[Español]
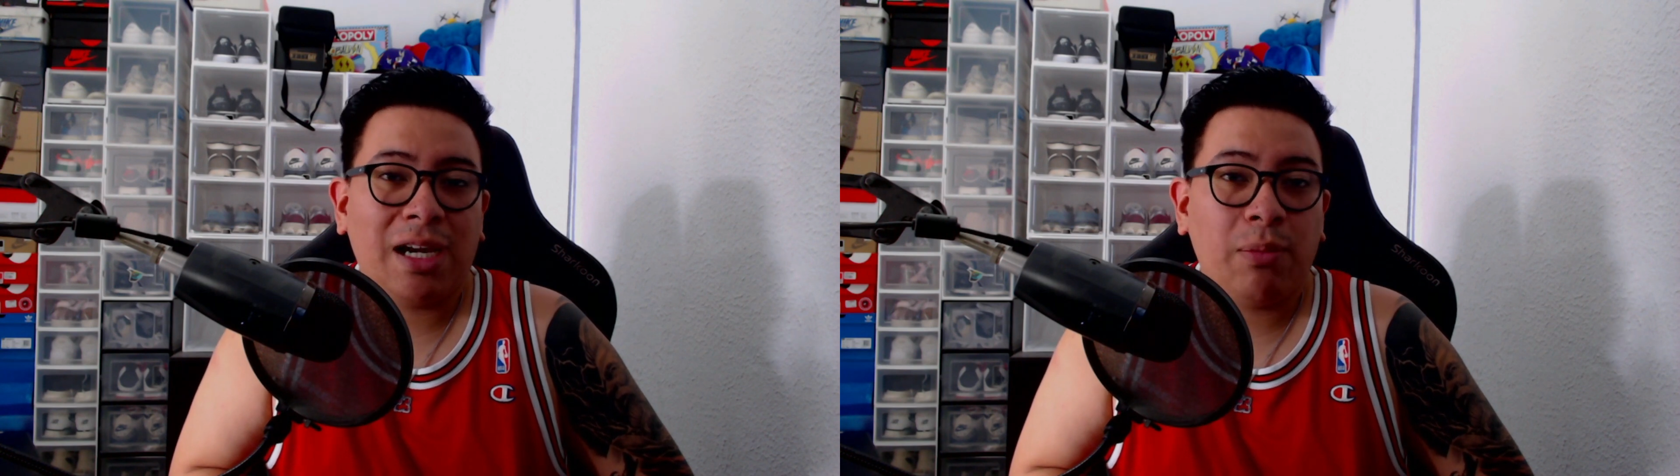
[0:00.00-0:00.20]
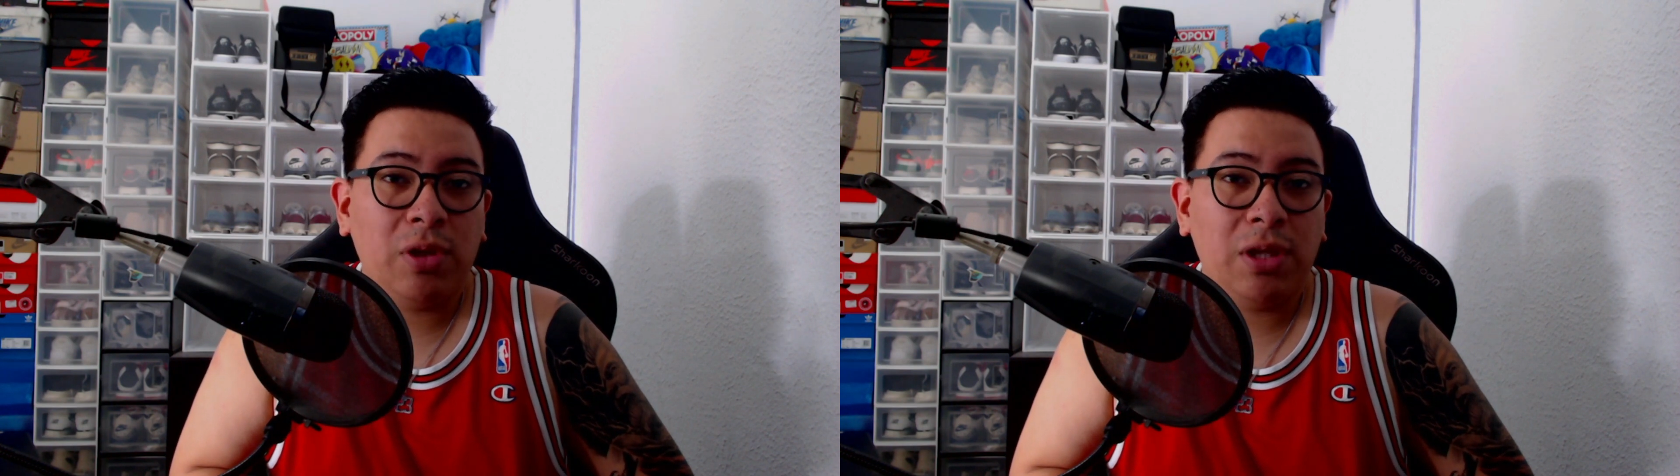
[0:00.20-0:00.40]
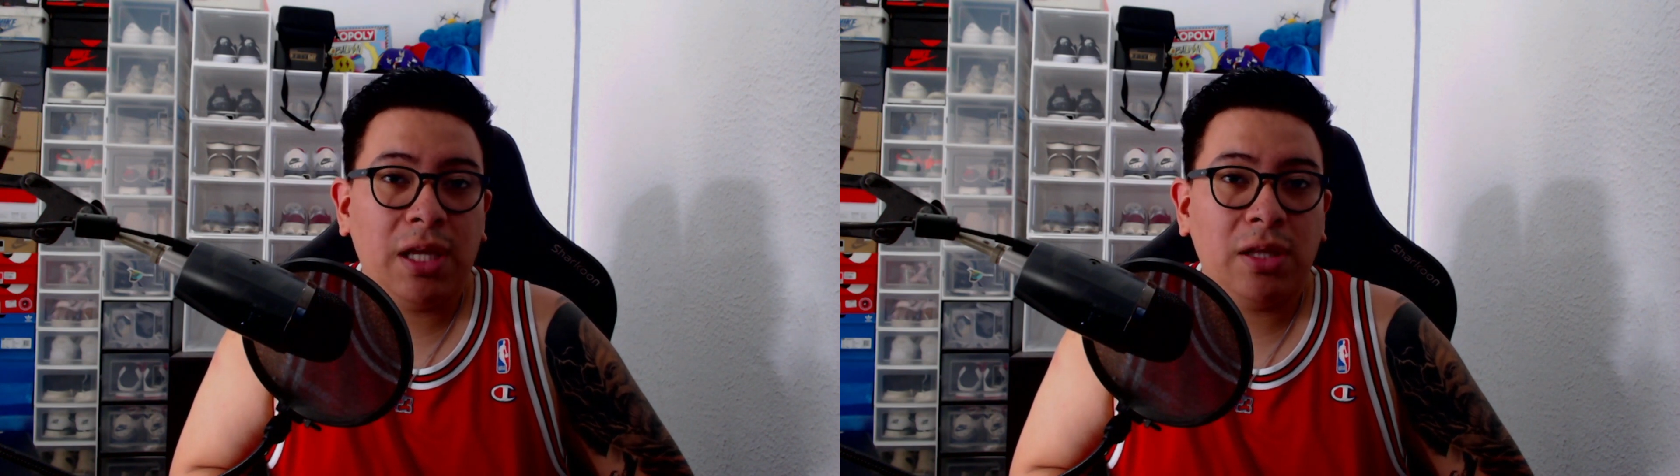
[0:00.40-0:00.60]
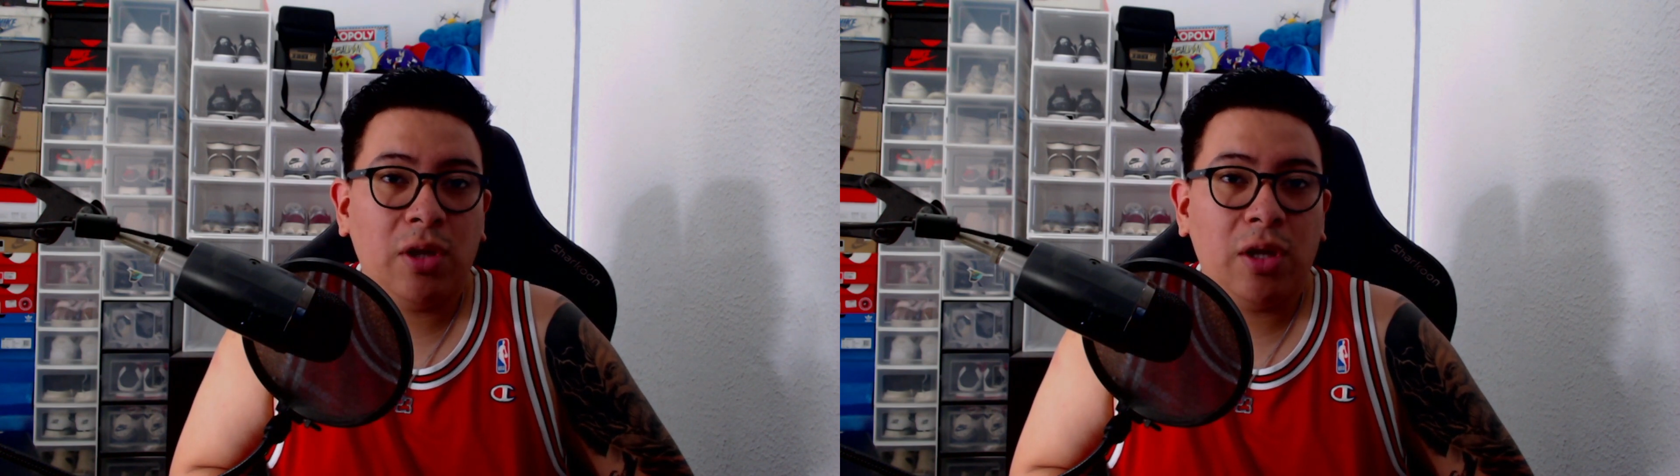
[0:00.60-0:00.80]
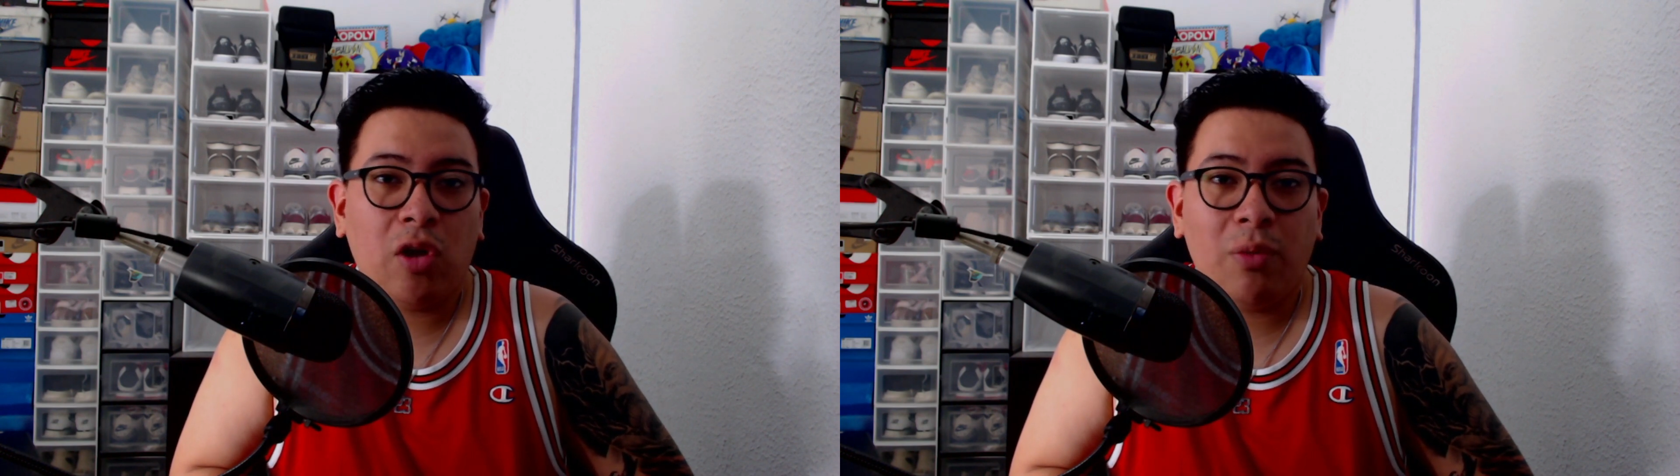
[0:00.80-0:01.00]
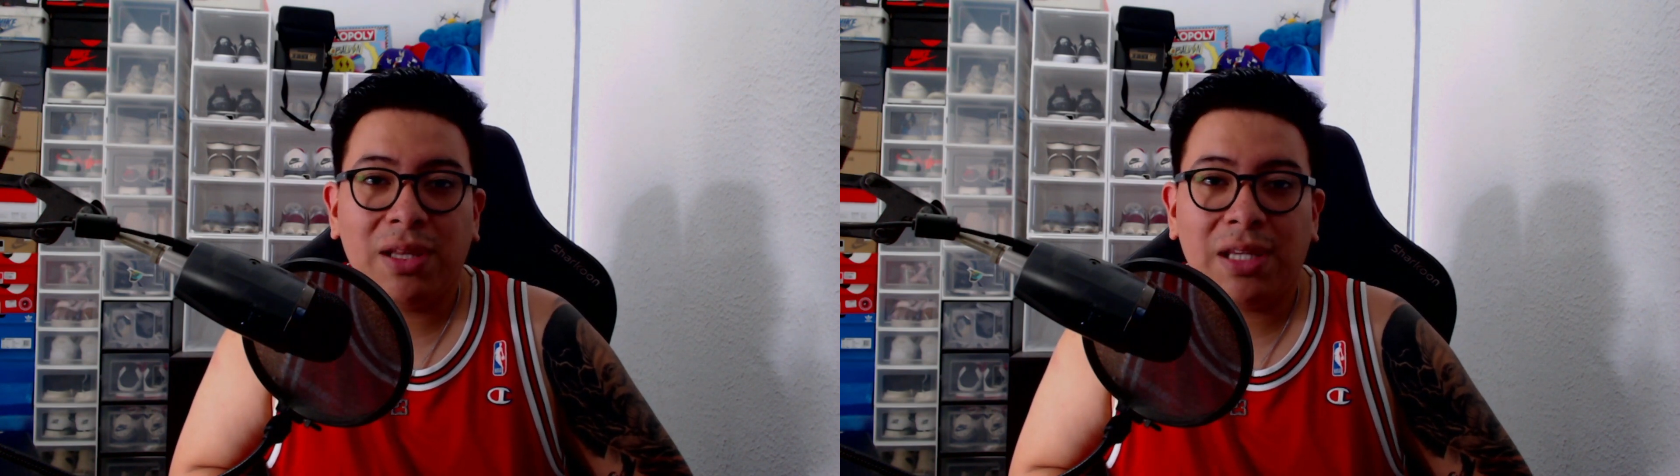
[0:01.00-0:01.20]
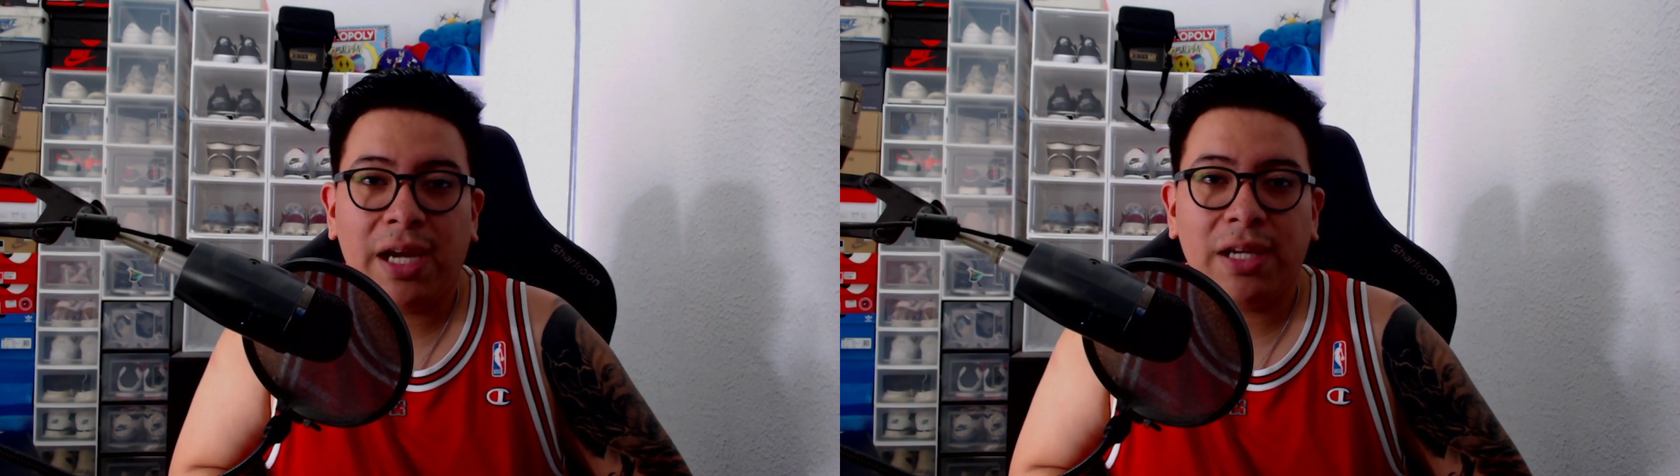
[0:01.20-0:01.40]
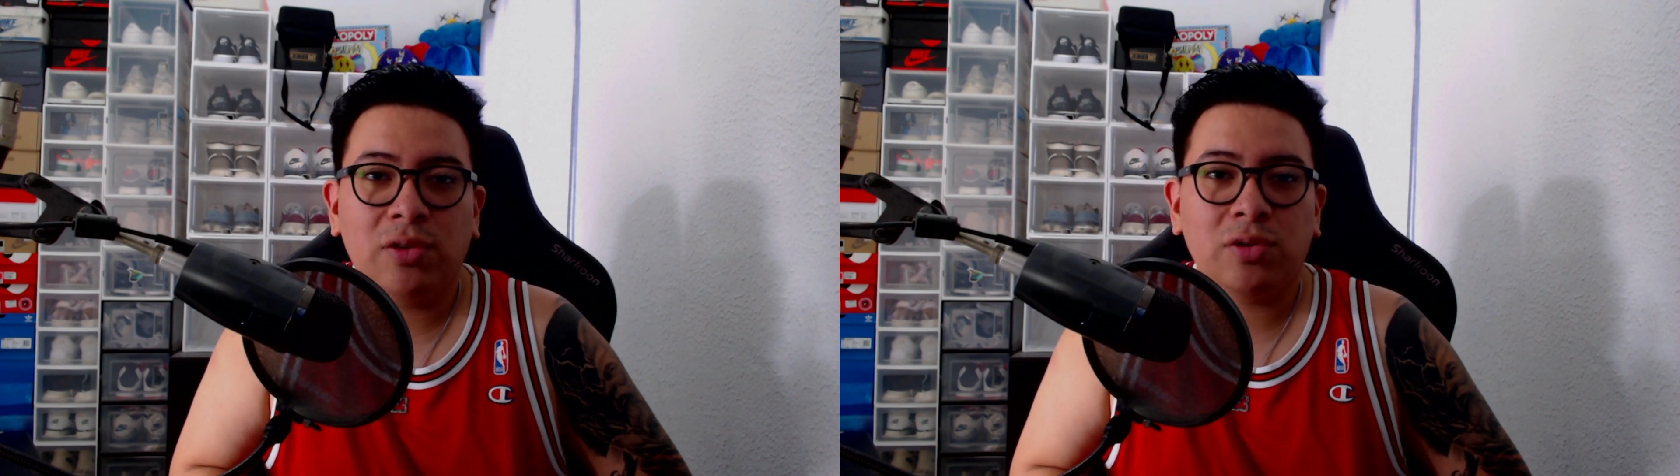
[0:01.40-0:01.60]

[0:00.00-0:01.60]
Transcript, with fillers: respondiendo en los comentarios